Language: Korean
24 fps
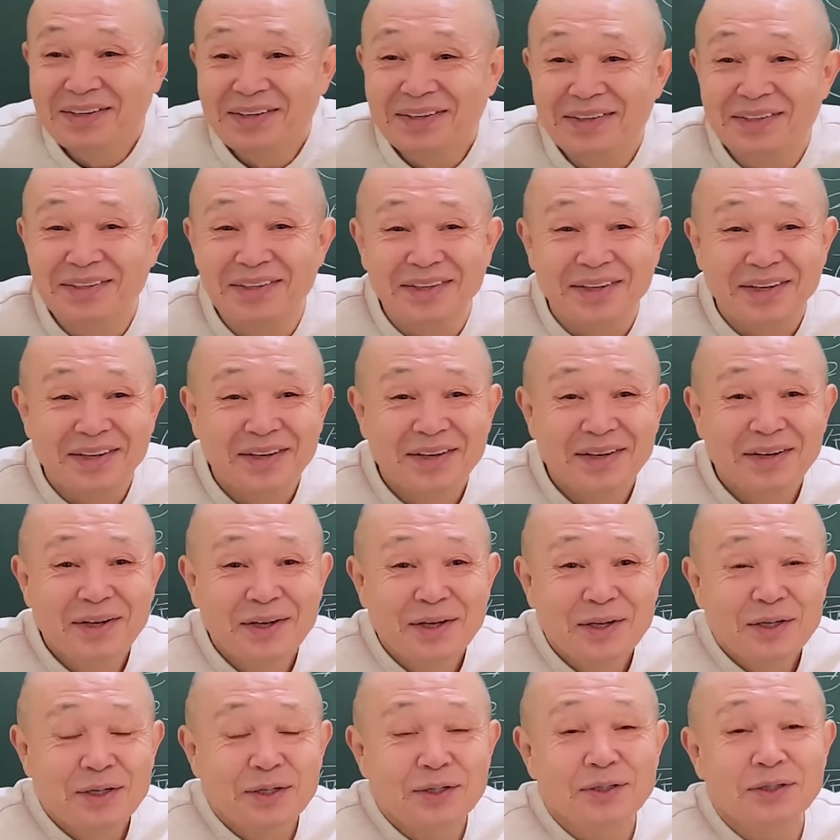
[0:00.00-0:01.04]
그지?
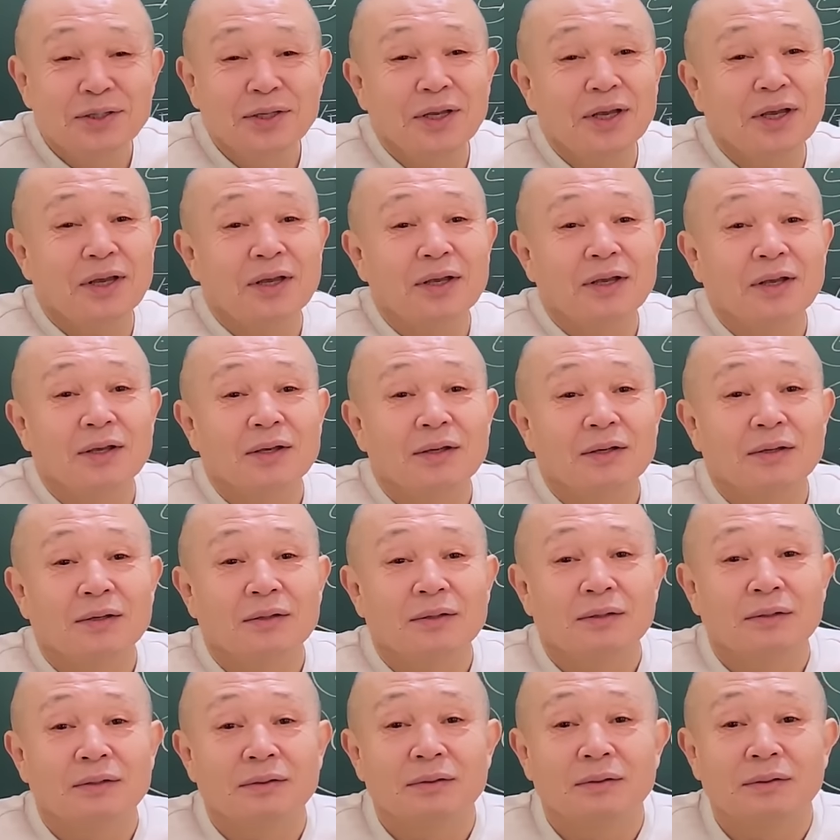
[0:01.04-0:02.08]
근데
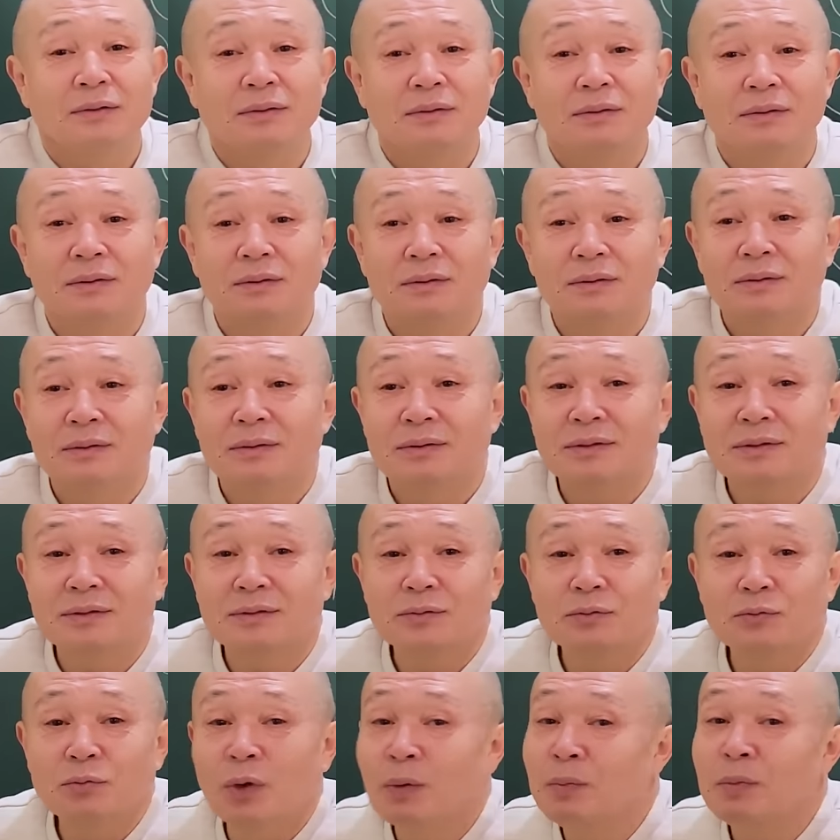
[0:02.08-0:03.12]

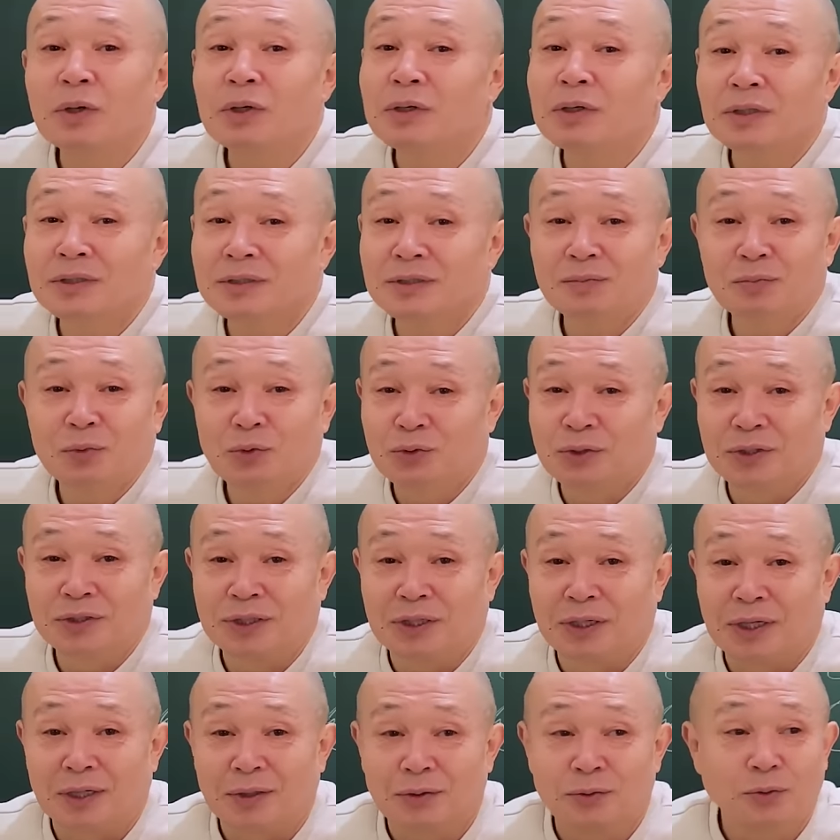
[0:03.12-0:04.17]
외면하진
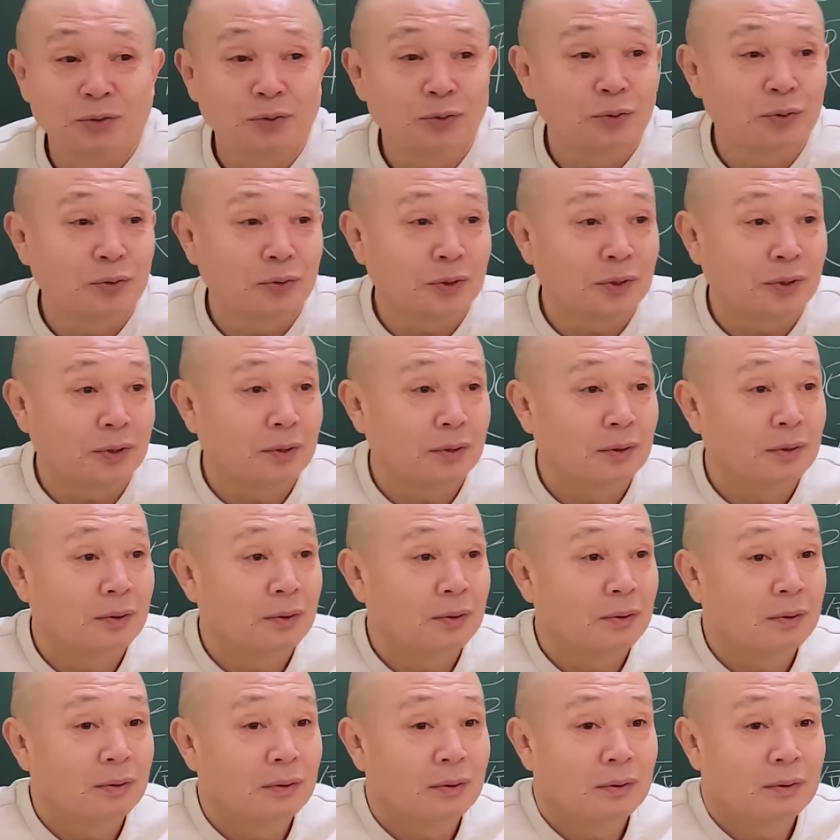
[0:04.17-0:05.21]
못하잖아, 손오공이.
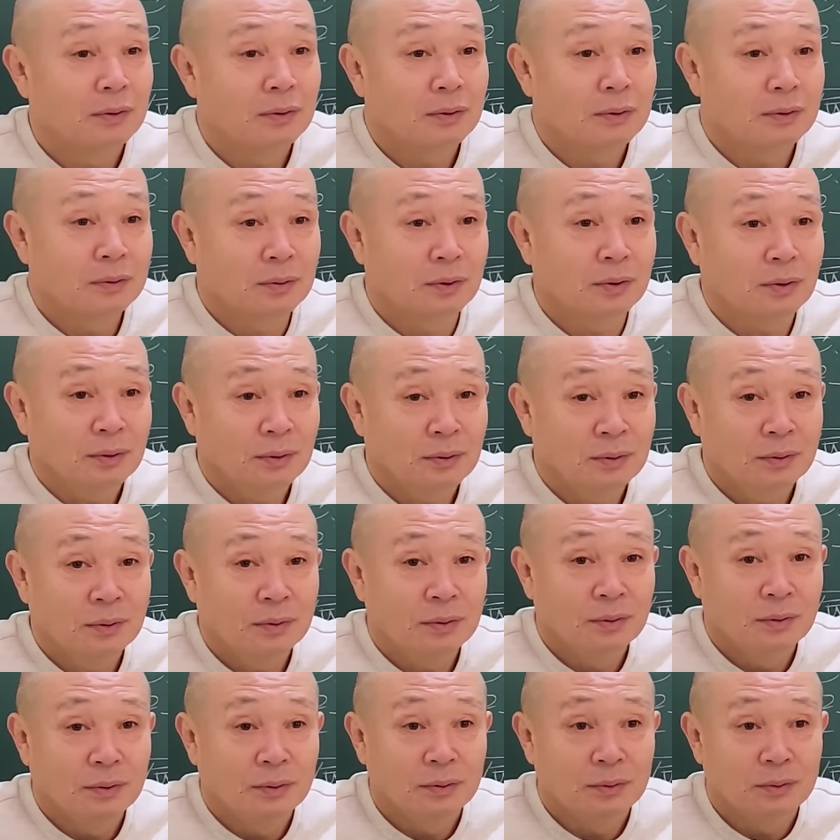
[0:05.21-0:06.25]
그죠?
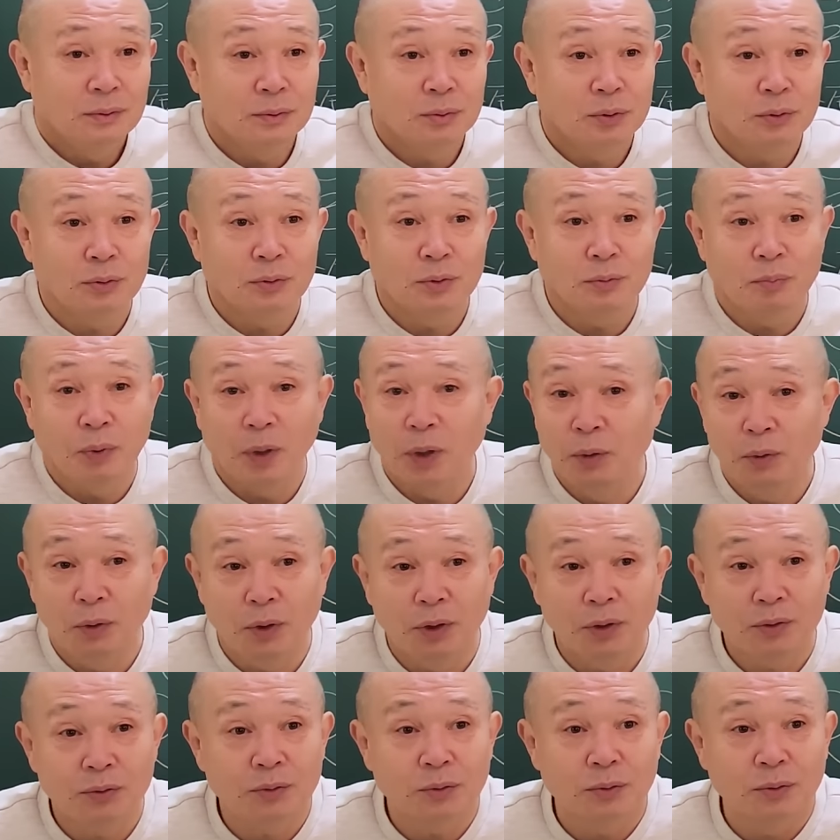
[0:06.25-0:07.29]
손오공
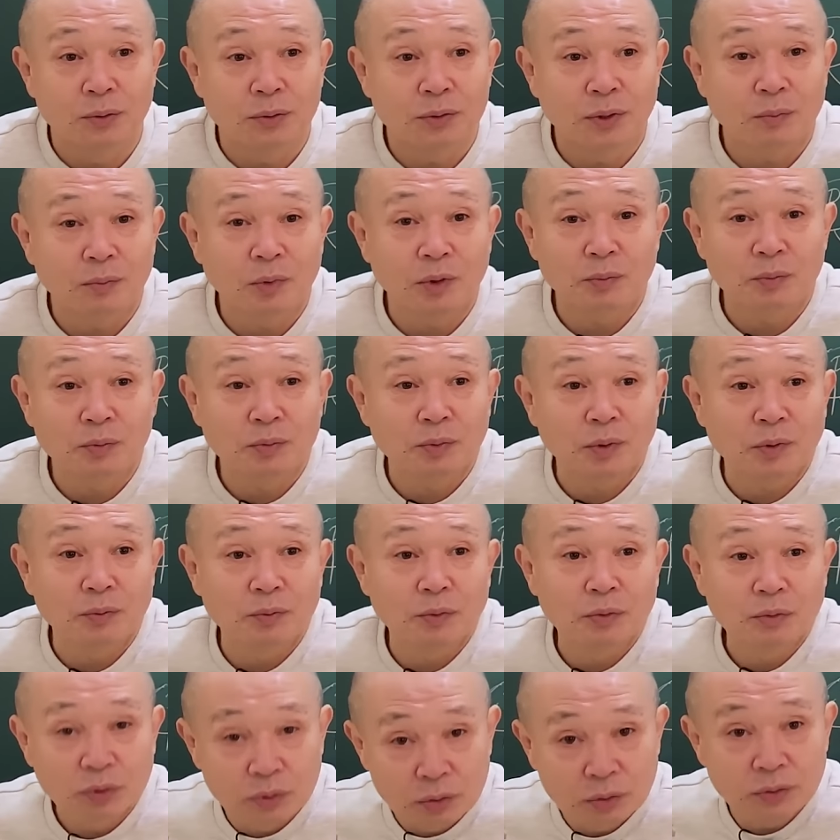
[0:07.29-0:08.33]
배워 또
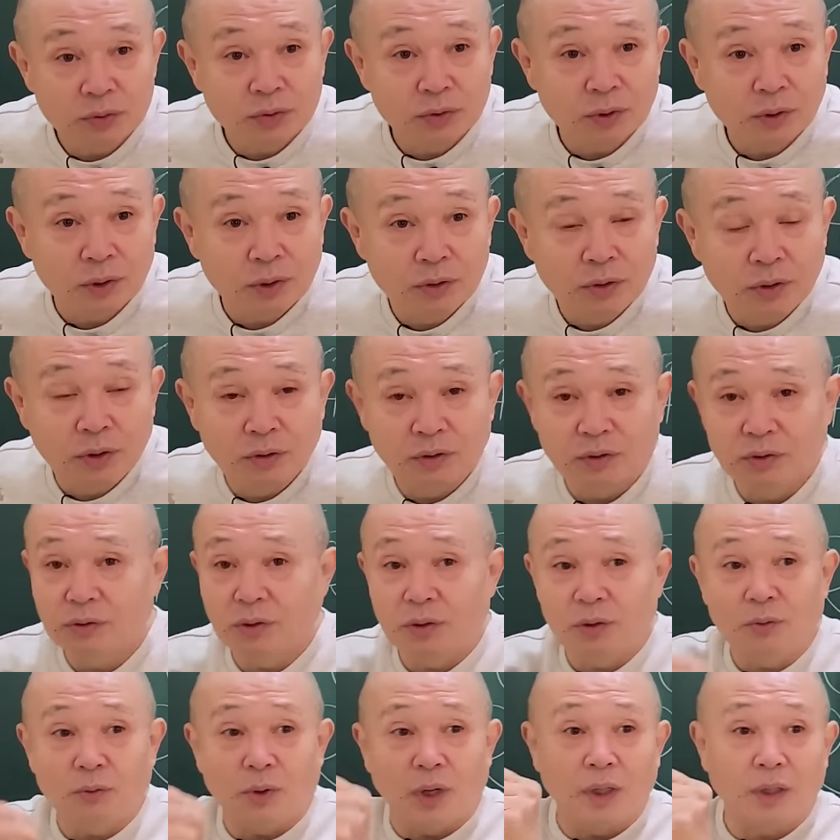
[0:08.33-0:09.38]
삼장부사한테. 그런 거잖아. 그,
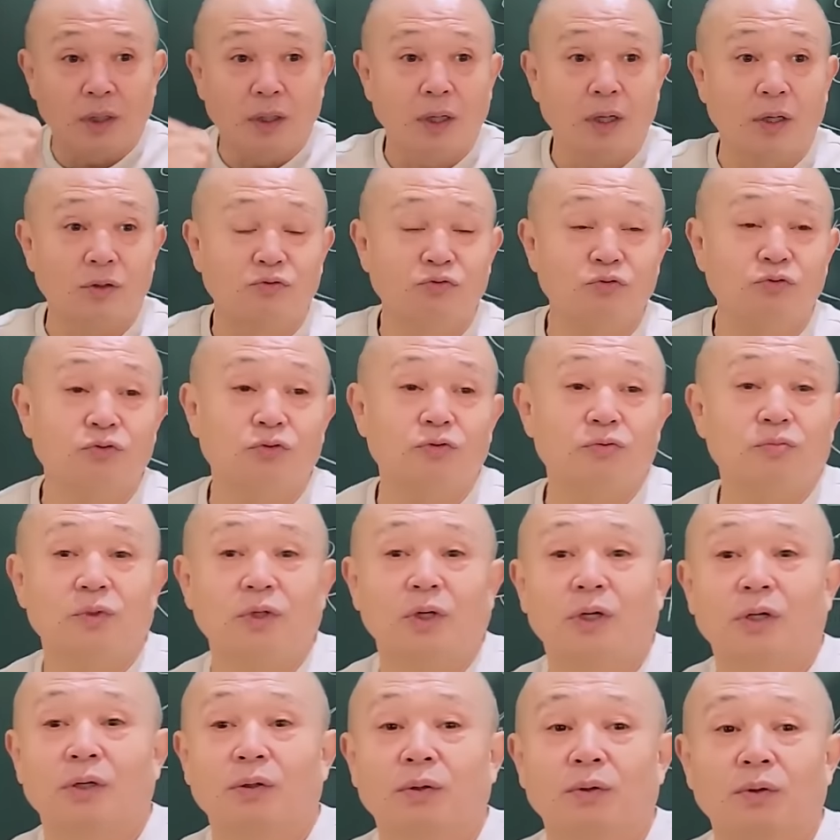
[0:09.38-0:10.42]
그런 관계야,
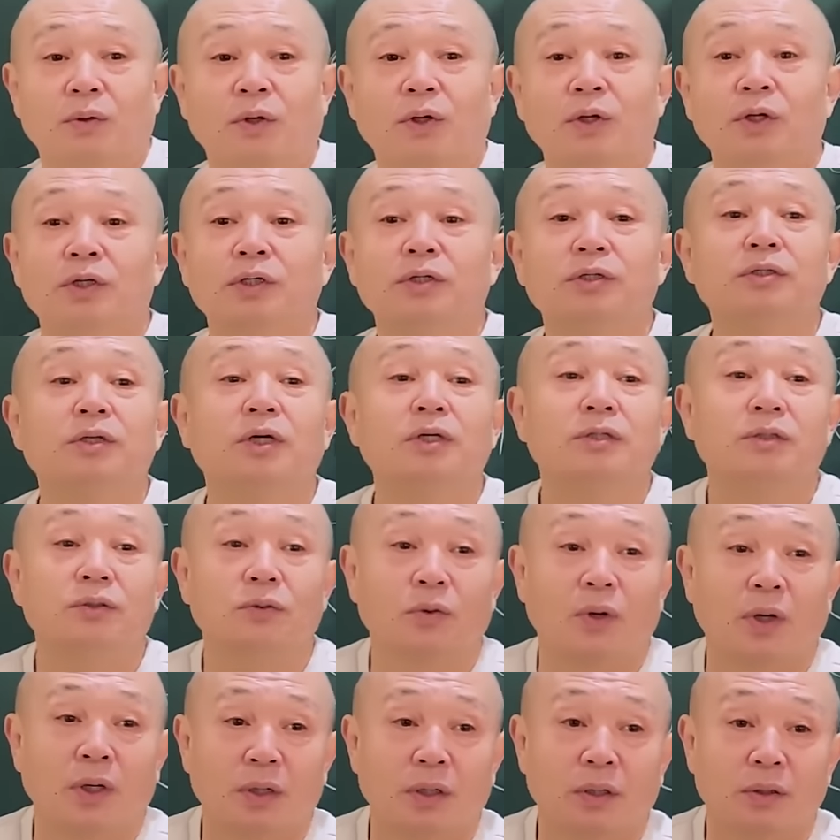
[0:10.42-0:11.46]
축술미하고 인사신
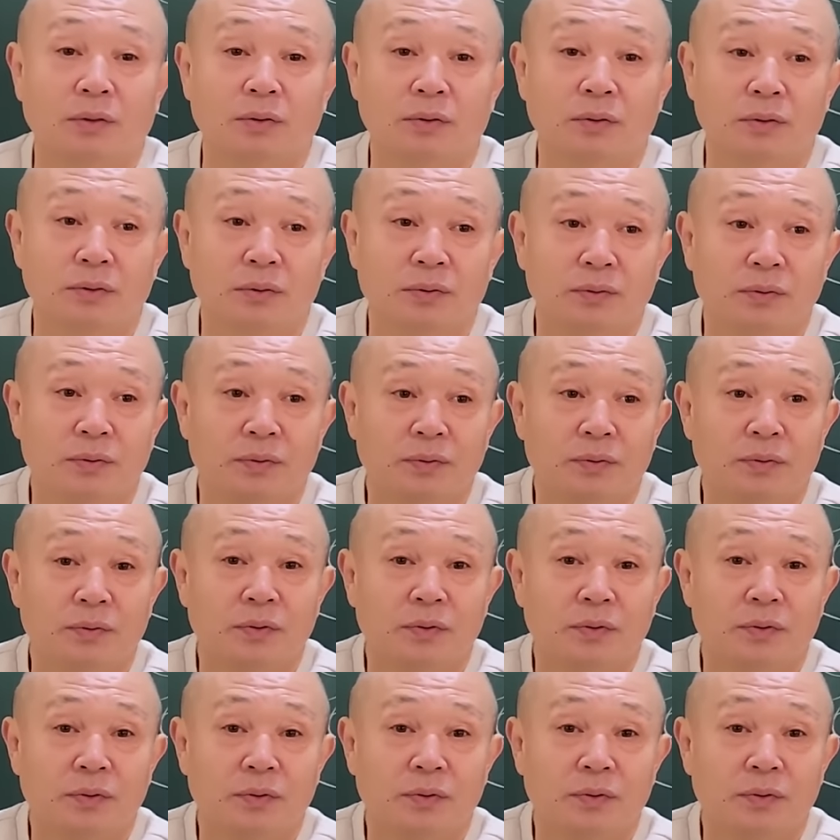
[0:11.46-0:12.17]
관계는.